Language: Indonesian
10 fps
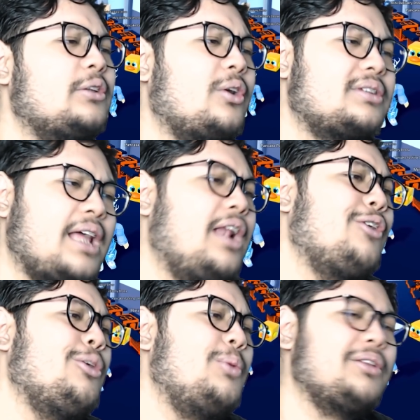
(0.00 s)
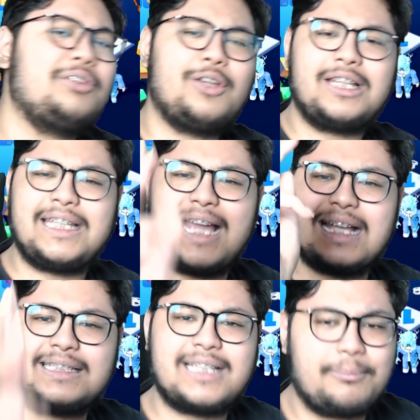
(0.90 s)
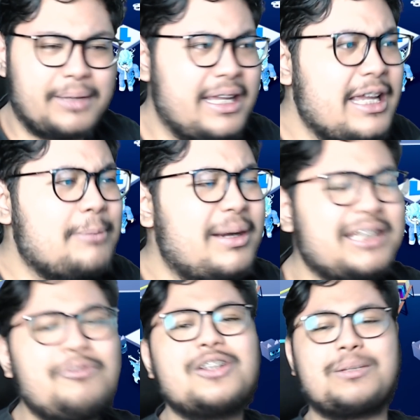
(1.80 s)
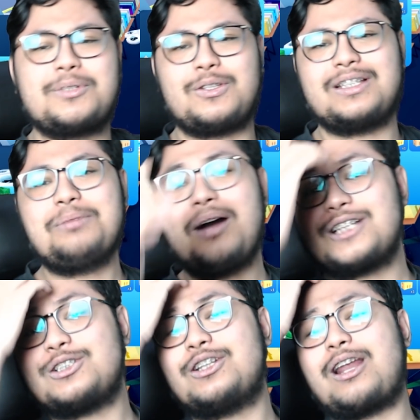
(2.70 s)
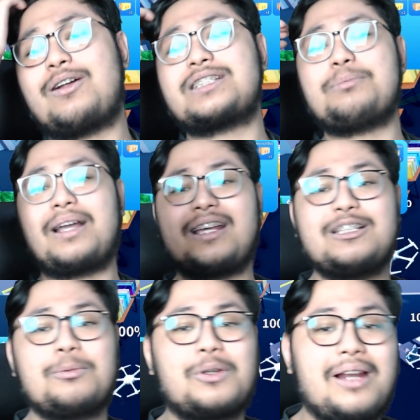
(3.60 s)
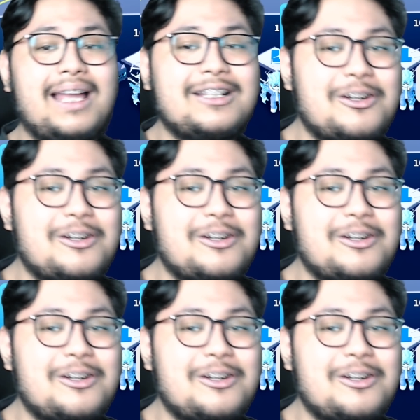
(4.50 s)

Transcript: Total gue buat video 3 jam ya Berarti video sampai situ aja Makasih dari awal sampai akhir Jangan untuk like,